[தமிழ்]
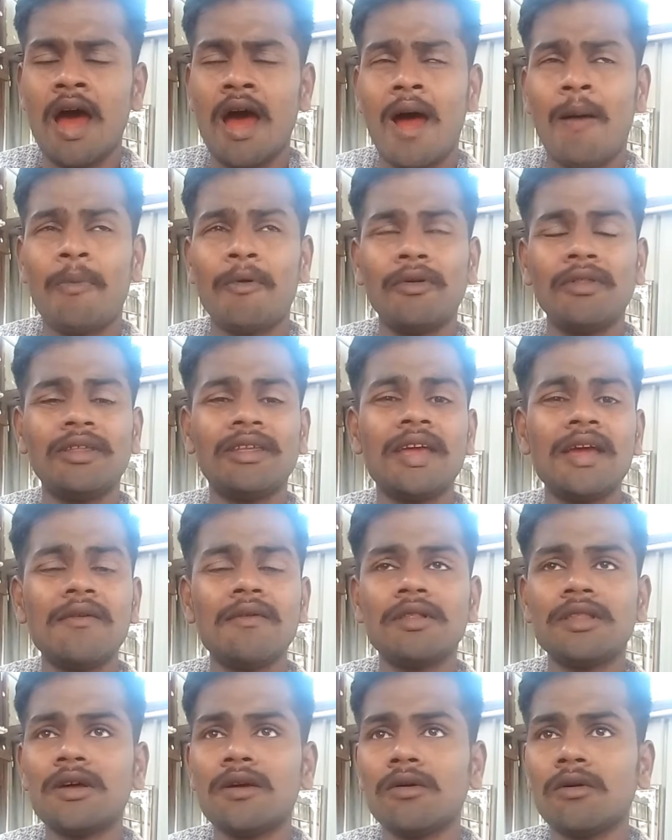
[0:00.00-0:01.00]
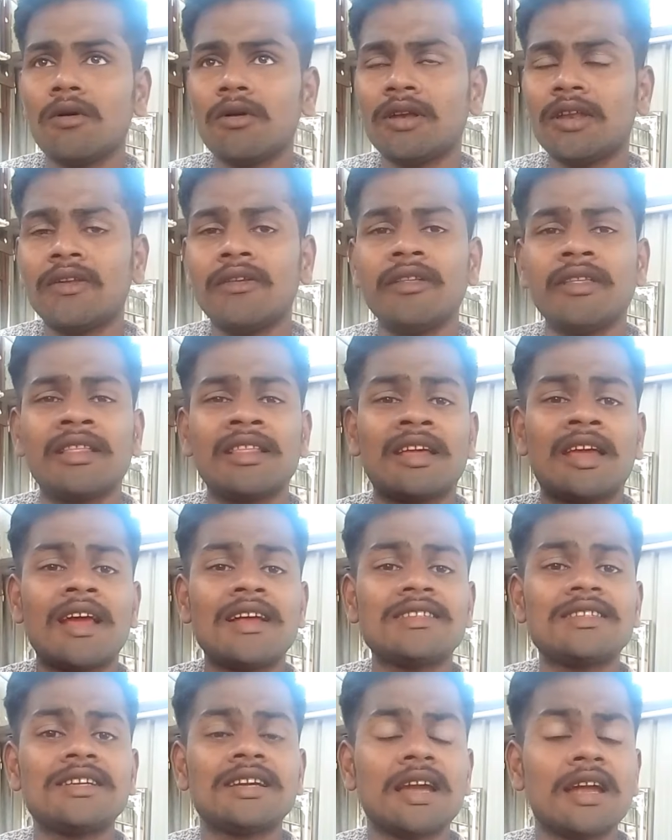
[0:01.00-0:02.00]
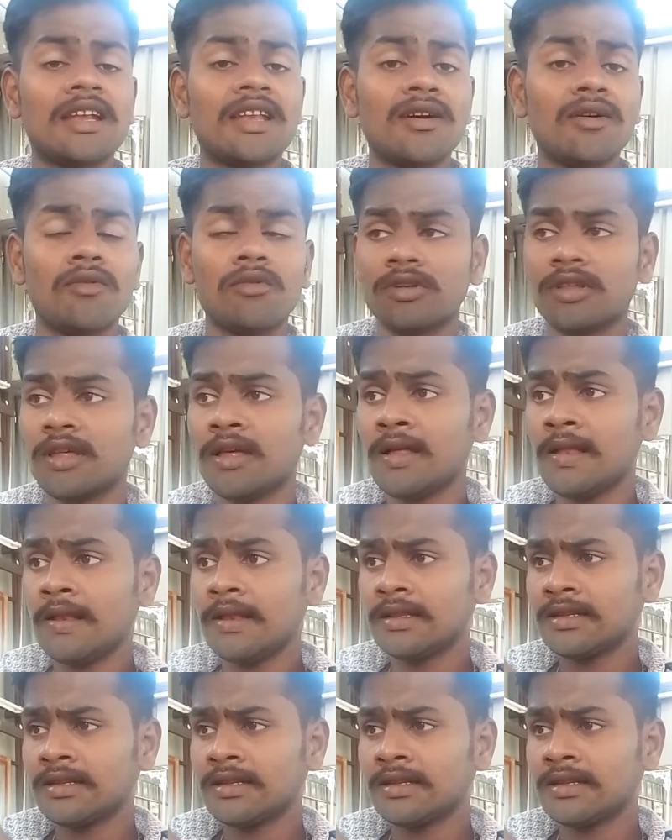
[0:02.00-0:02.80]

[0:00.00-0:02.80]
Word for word: அப்புறம் வந்து ஏன் வந்து அவங்க வந்து கேஸ்ட்டு கேட்டு அவங்க வந்து